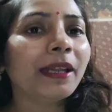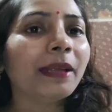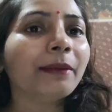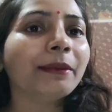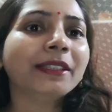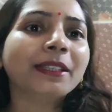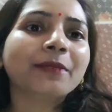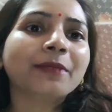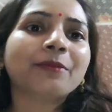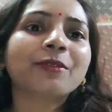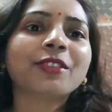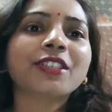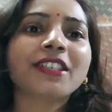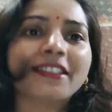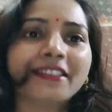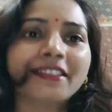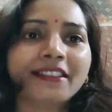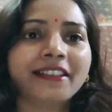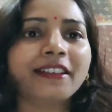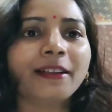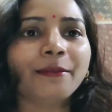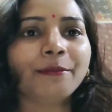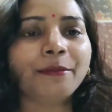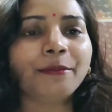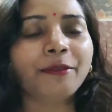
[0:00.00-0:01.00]
आपने अभी तक मुझे
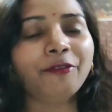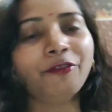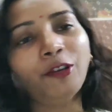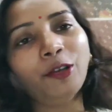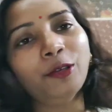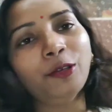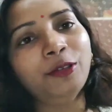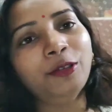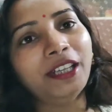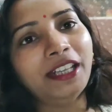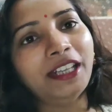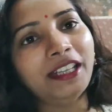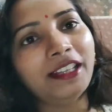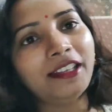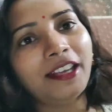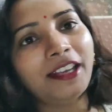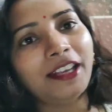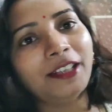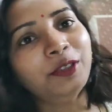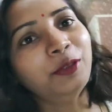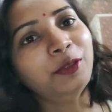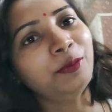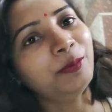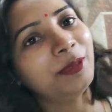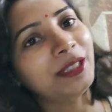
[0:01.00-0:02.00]
इंस्टाग्राम पर फॉलो नहीं
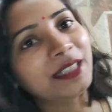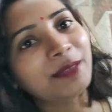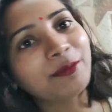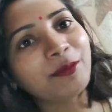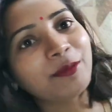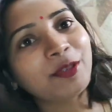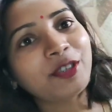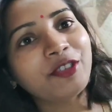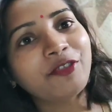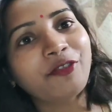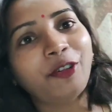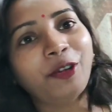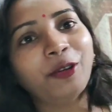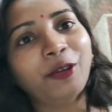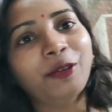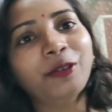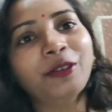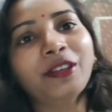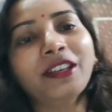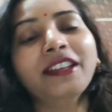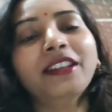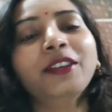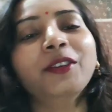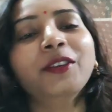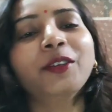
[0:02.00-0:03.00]
किया है तो प्लीज़ मुझे फॉलो
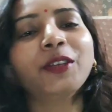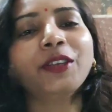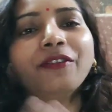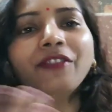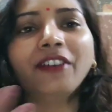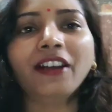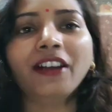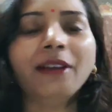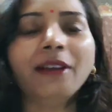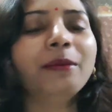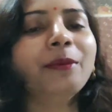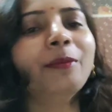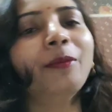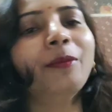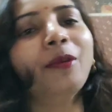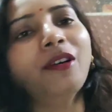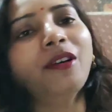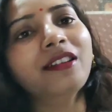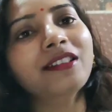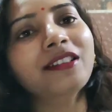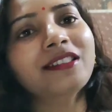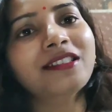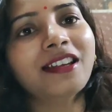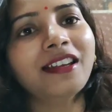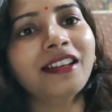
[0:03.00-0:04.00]
करिए क्योंकि वहाँ मैं
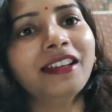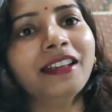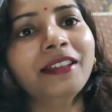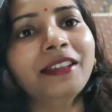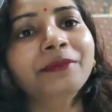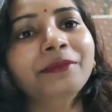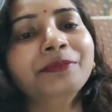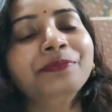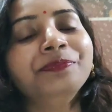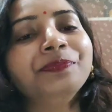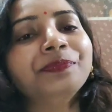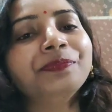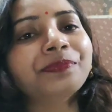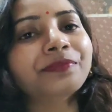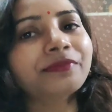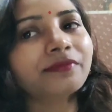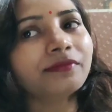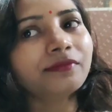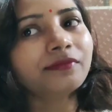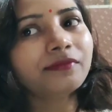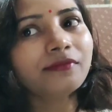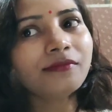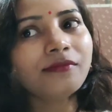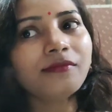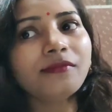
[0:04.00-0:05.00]
बहुत सारे
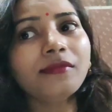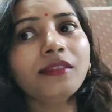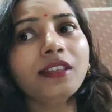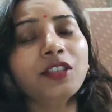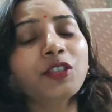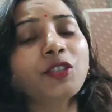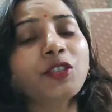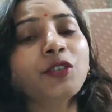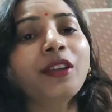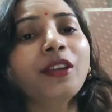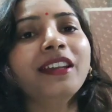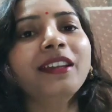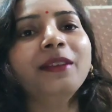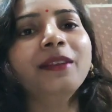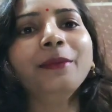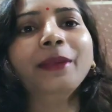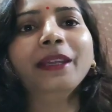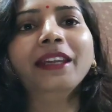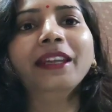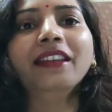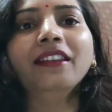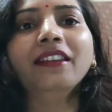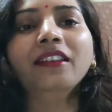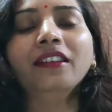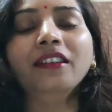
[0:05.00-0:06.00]
जो है ना
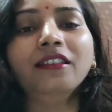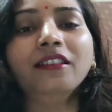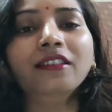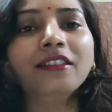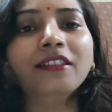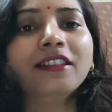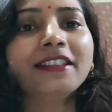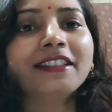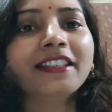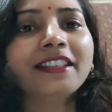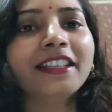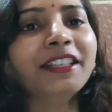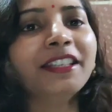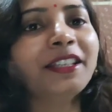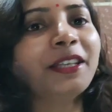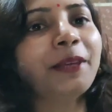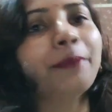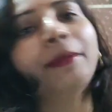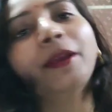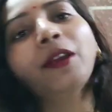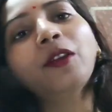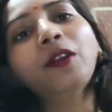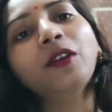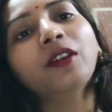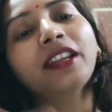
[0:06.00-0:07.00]
मेरे रीसेंट
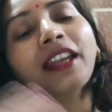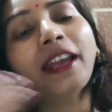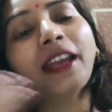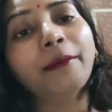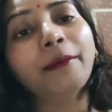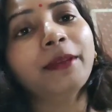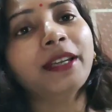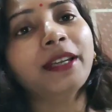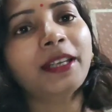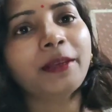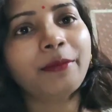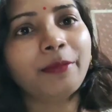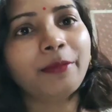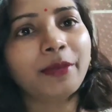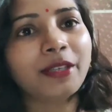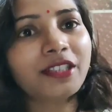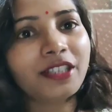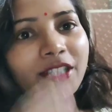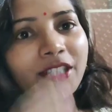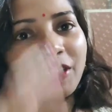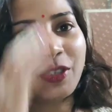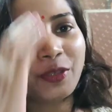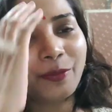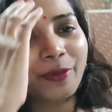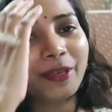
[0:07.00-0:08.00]
के पिक और कैमरे के
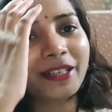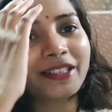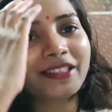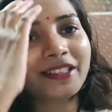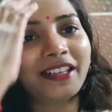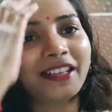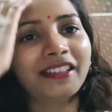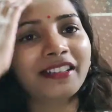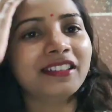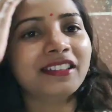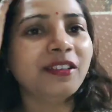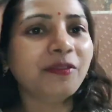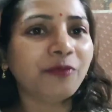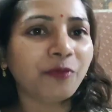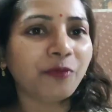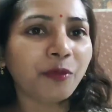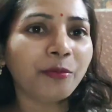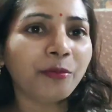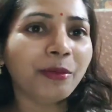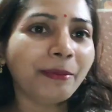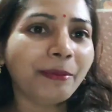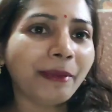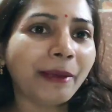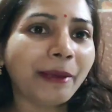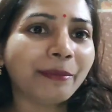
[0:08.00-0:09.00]
पीछे जो पिक्स रहती हैं
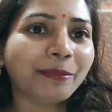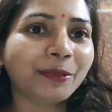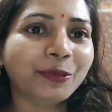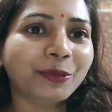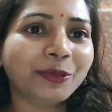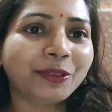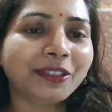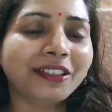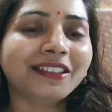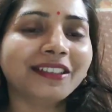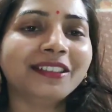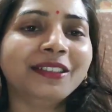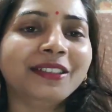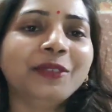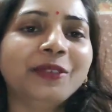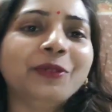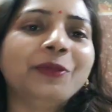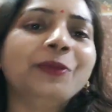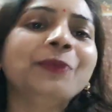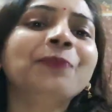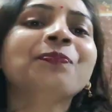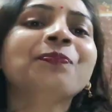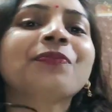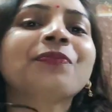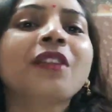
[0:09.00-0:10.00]
वो भी मैं अपलोड करती
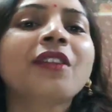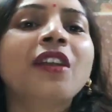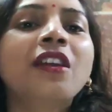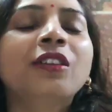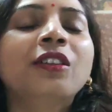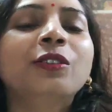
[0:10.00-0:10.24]
हूँ